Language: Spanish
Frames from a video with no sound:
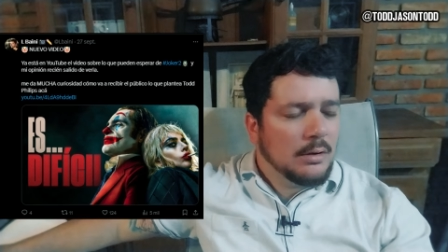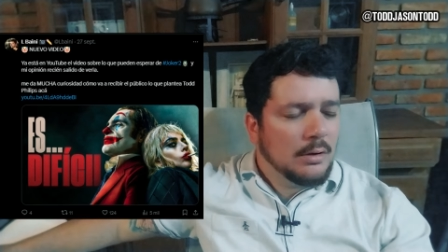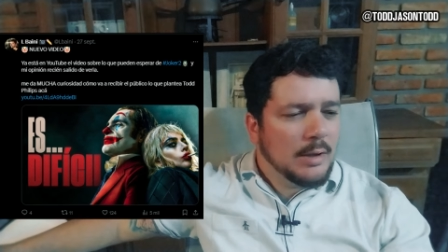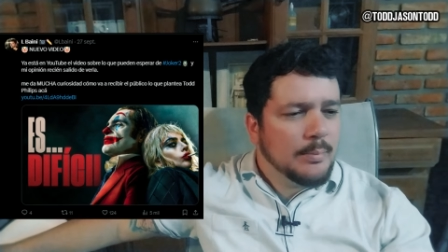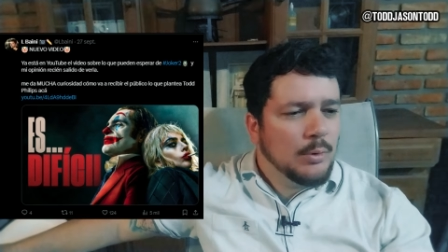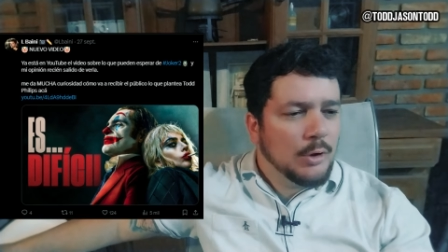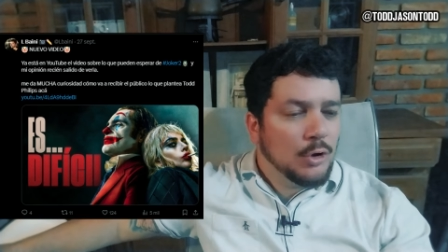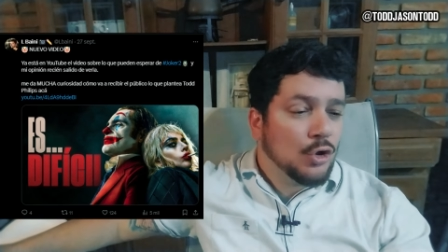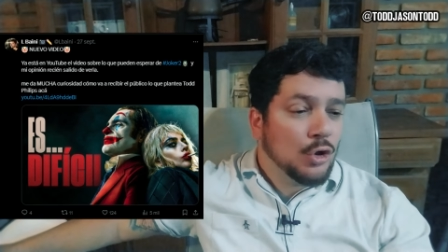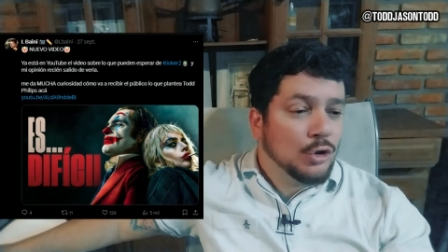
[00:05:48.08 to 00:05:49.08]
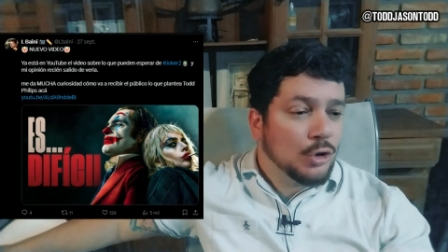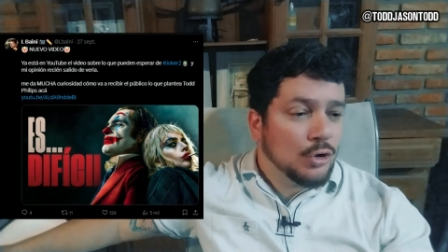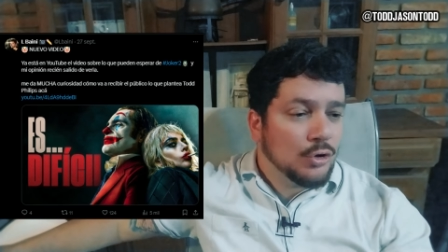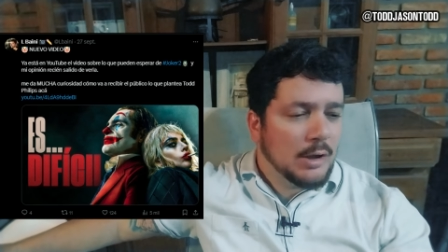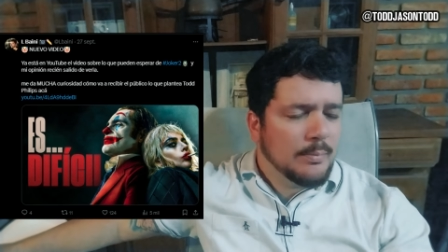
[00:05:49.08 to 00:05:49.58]
el público,
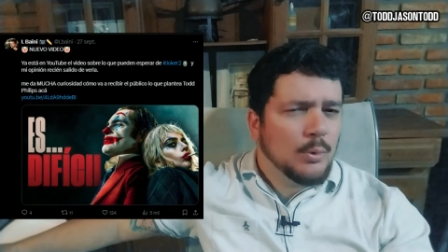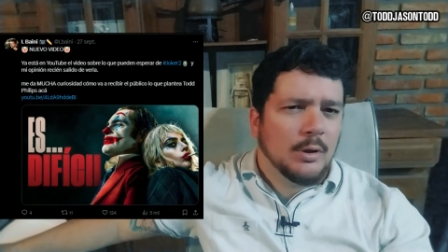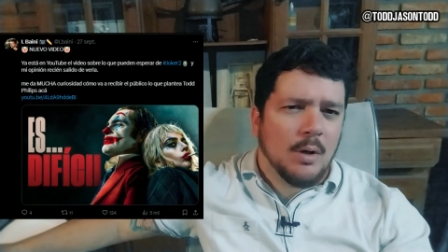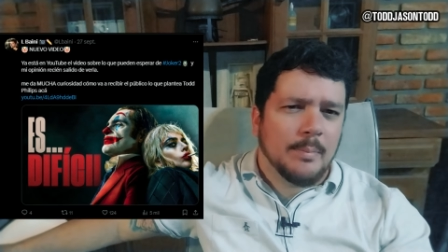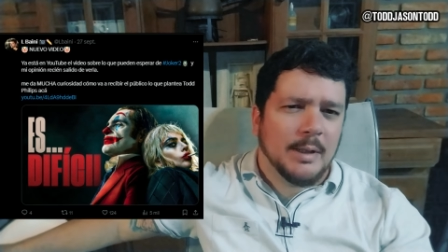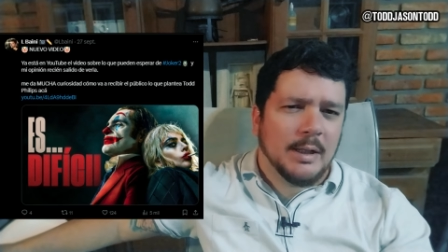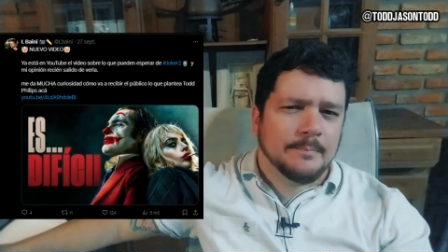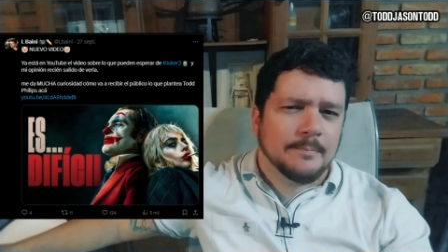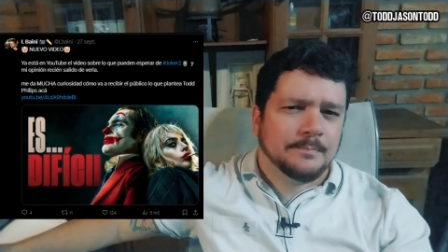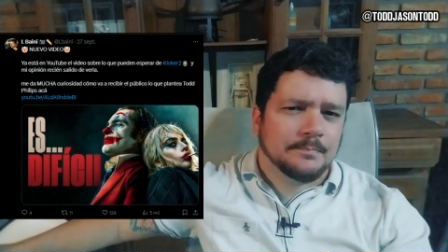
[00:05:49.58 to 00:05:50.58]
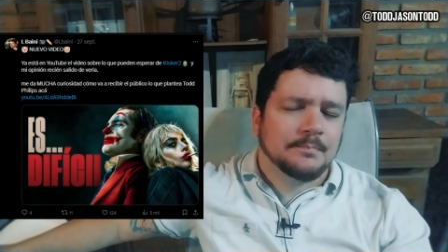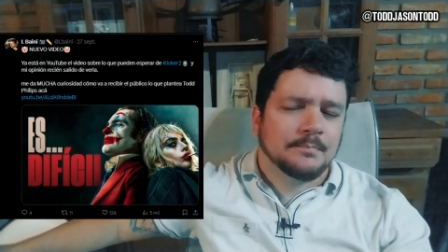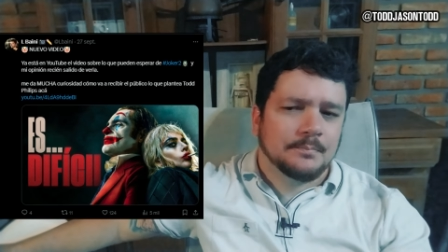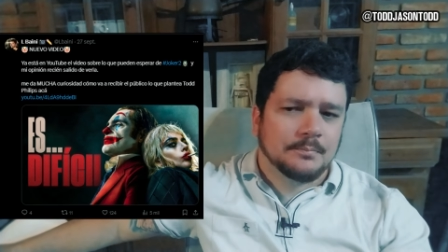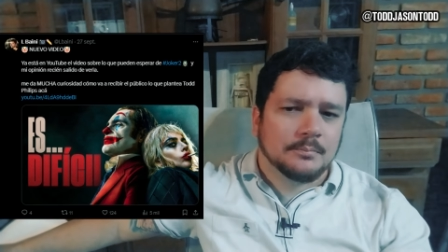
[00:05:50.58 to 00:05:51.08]
nosotros, el público a pie,
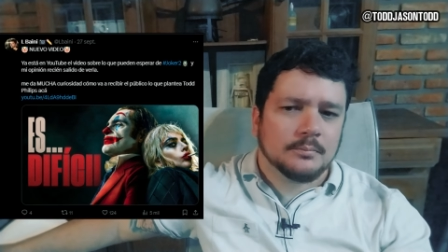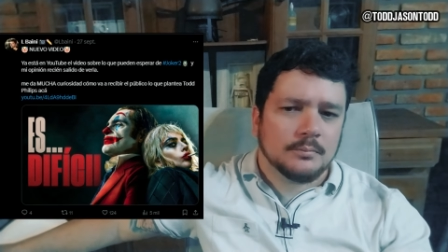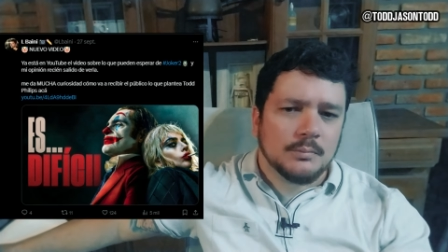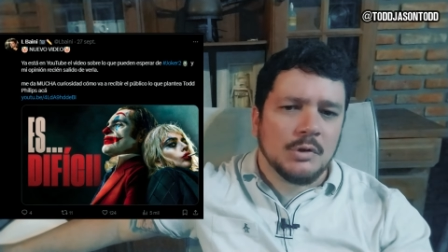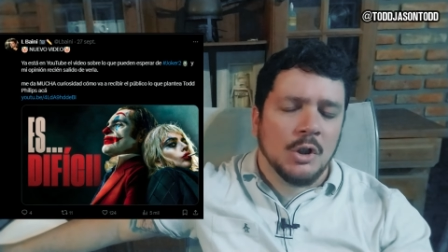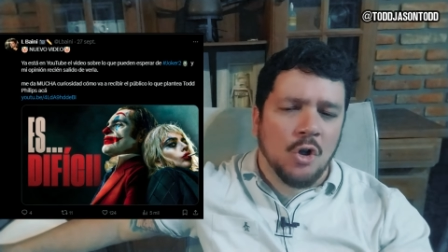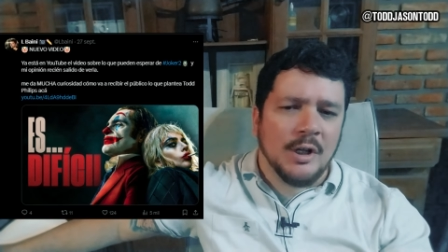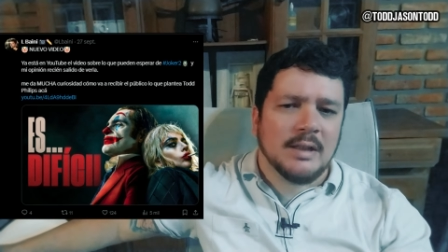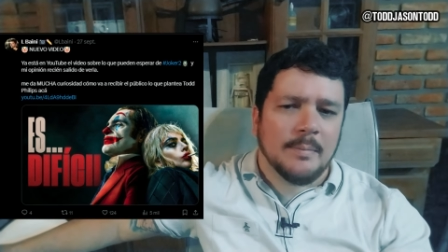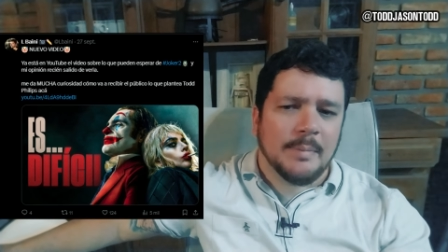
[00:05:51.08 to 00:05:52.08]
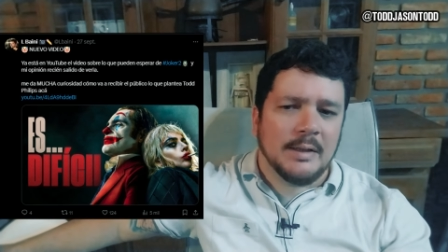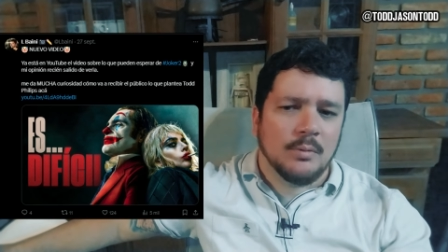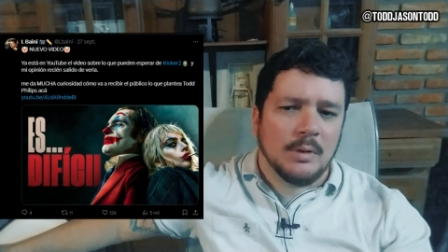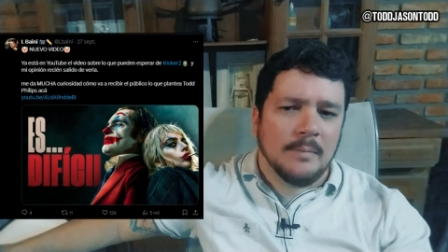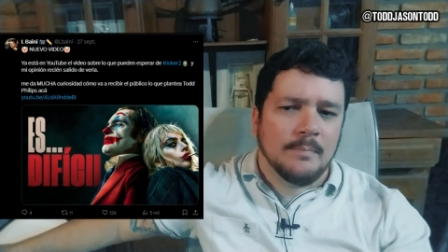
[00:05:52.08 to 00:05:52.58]
con esta película.